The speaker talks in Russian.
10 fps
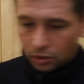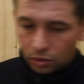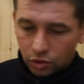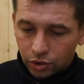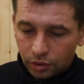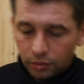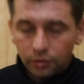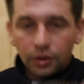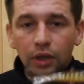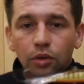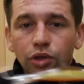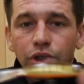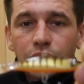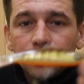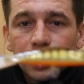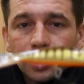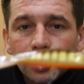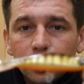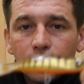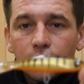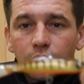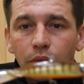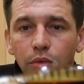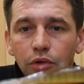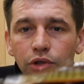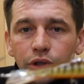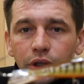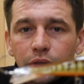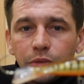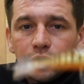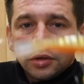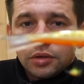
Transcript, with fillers: Тоже такой же цвет, только больше размер.